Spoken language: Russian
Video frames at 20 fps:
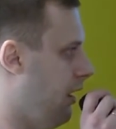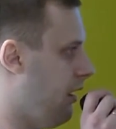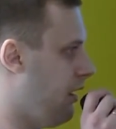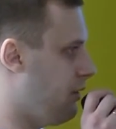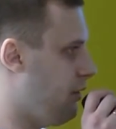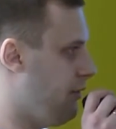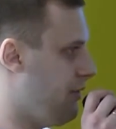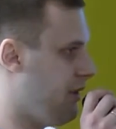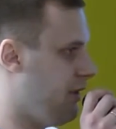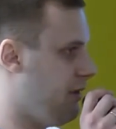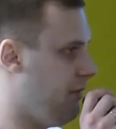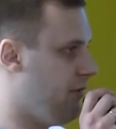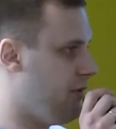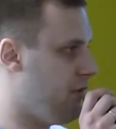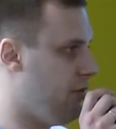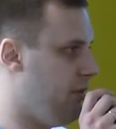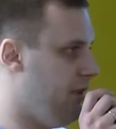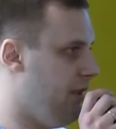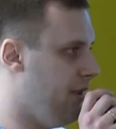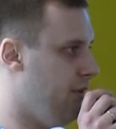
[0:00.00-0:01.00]
Готовясь к этому
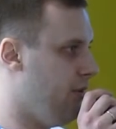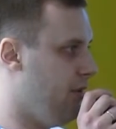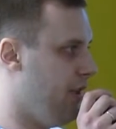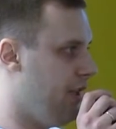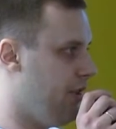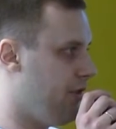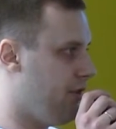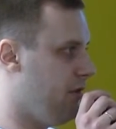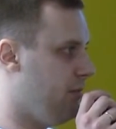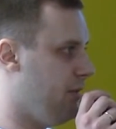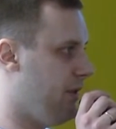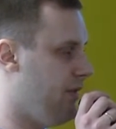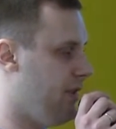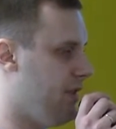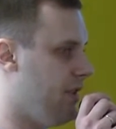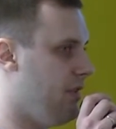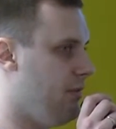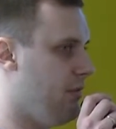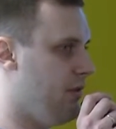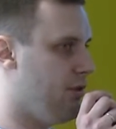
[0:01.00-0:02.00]
выступлению, я решил
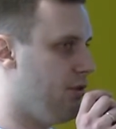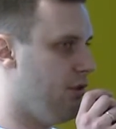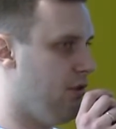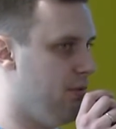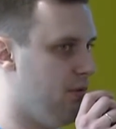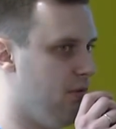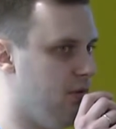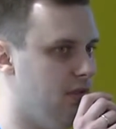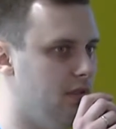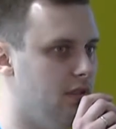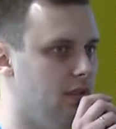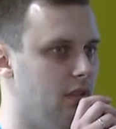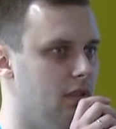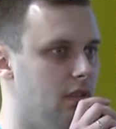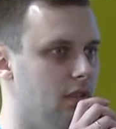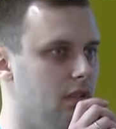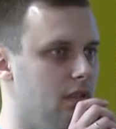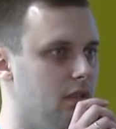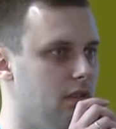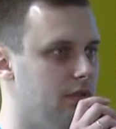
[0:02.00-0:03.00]
провести небольшой опрос
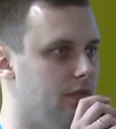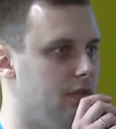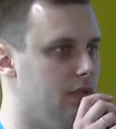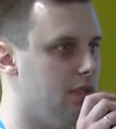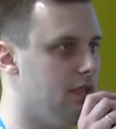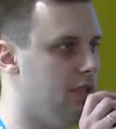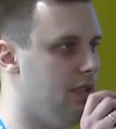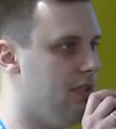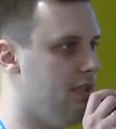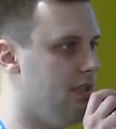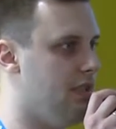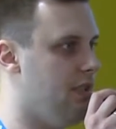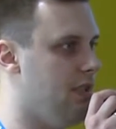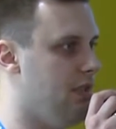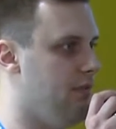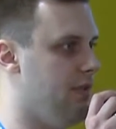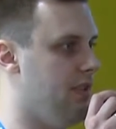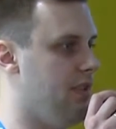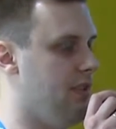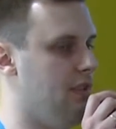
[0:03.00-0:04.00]
э, в интернете
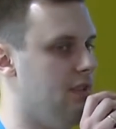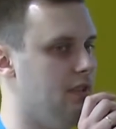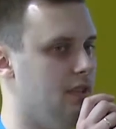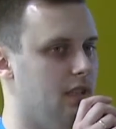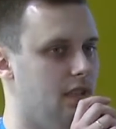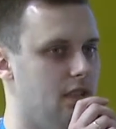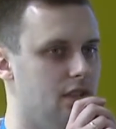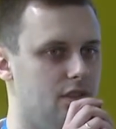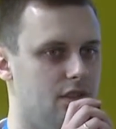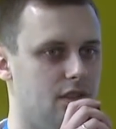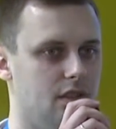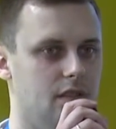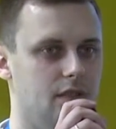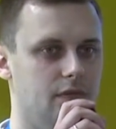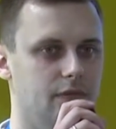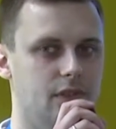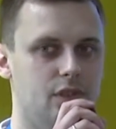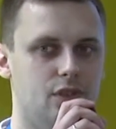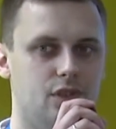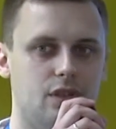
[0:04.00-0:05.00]
и выяснить, какие же
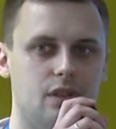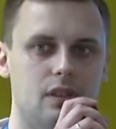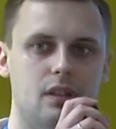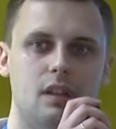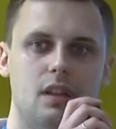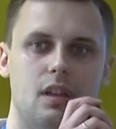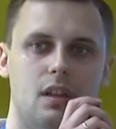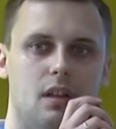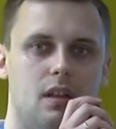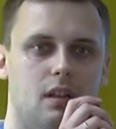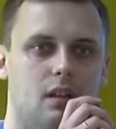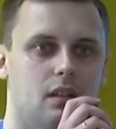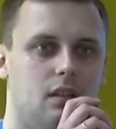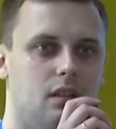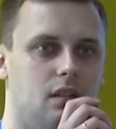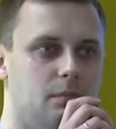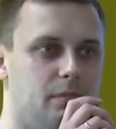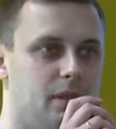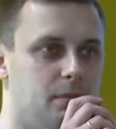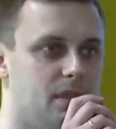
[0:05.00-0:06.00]
фичи
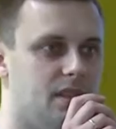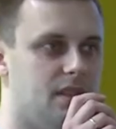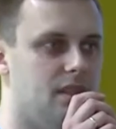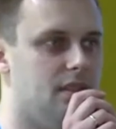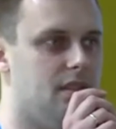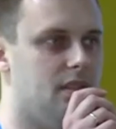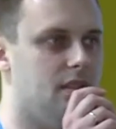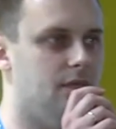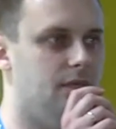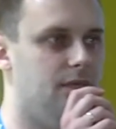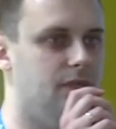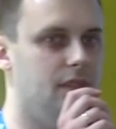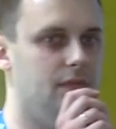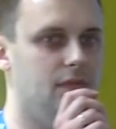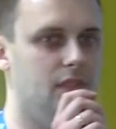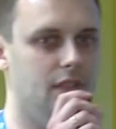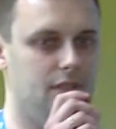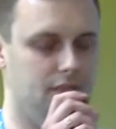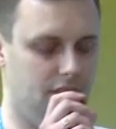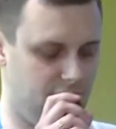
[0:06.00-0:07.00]
э, препроцессоров
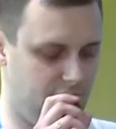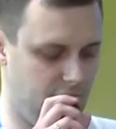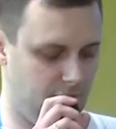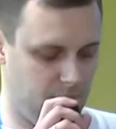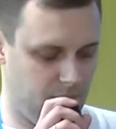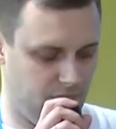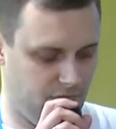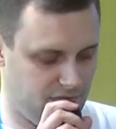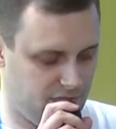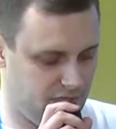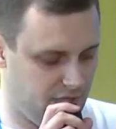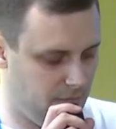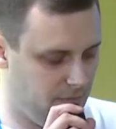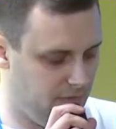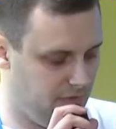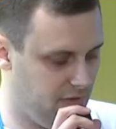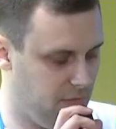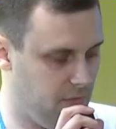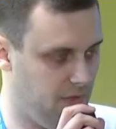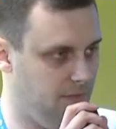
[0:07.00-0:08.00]
являются самыми
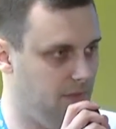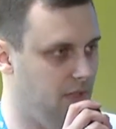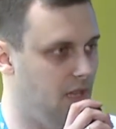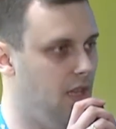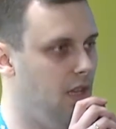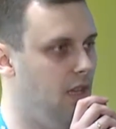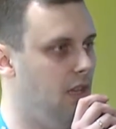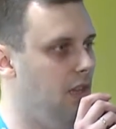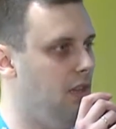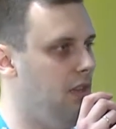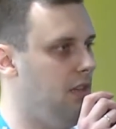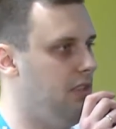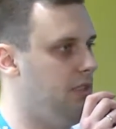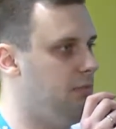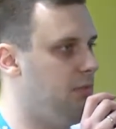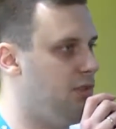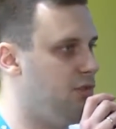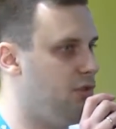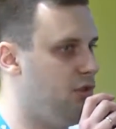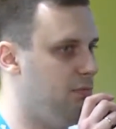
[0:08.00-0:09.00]
востребованными.
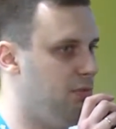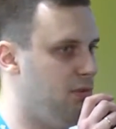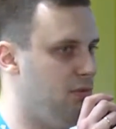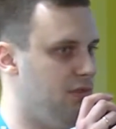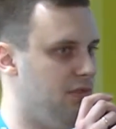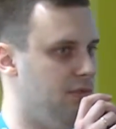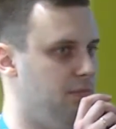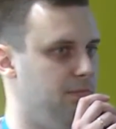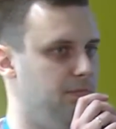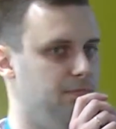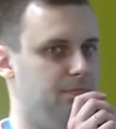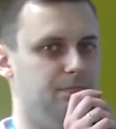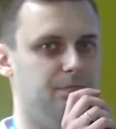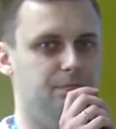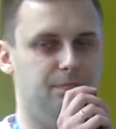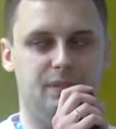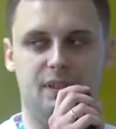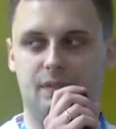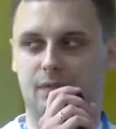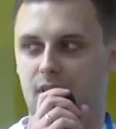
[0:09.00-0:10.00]
Небольшой опрос
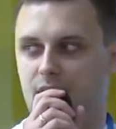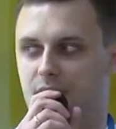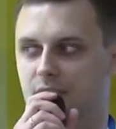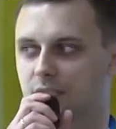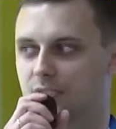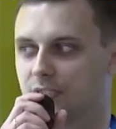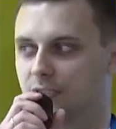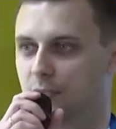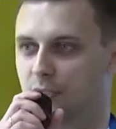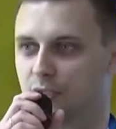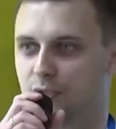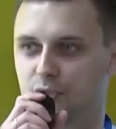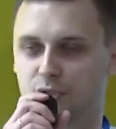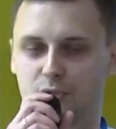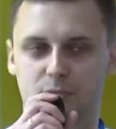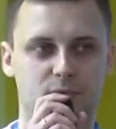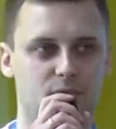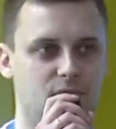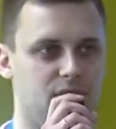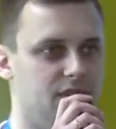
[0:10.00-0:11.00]
превратился в
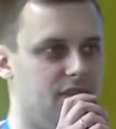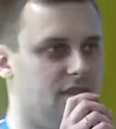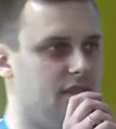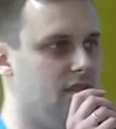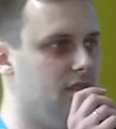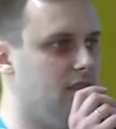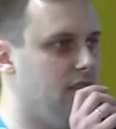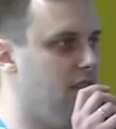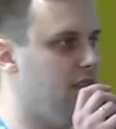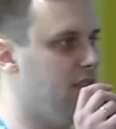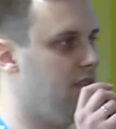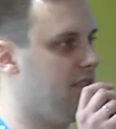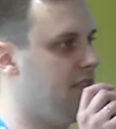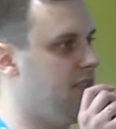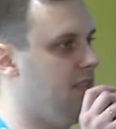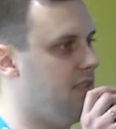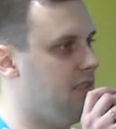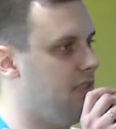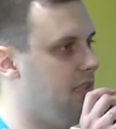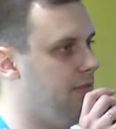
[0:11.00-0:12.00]
большой опрос,
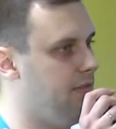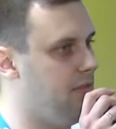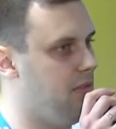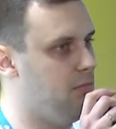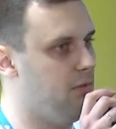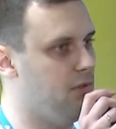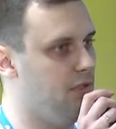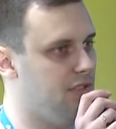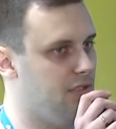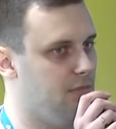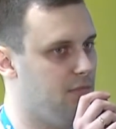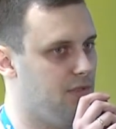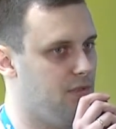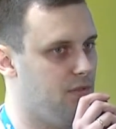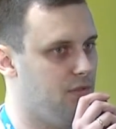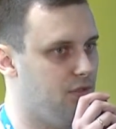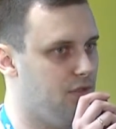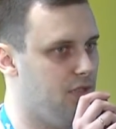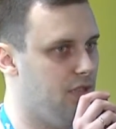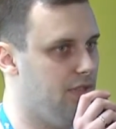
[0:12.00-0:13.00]
голоса оставило более
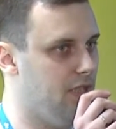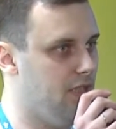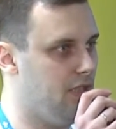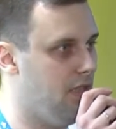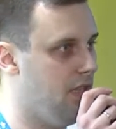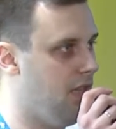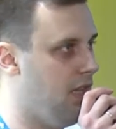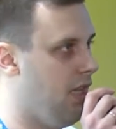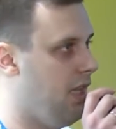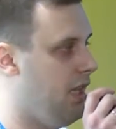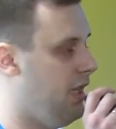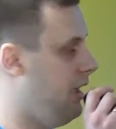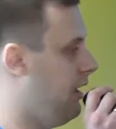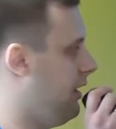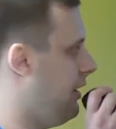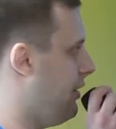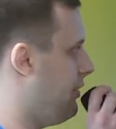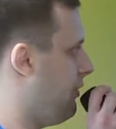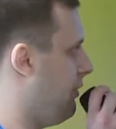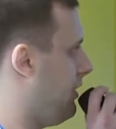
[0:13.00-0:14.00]
700 человек,
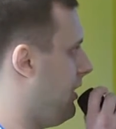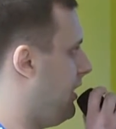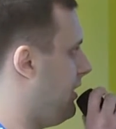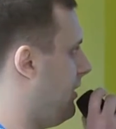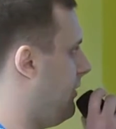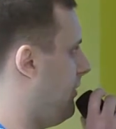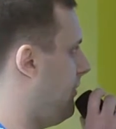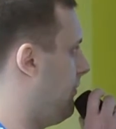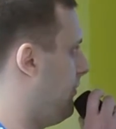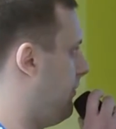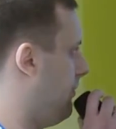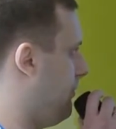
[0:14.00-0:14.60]
и результаты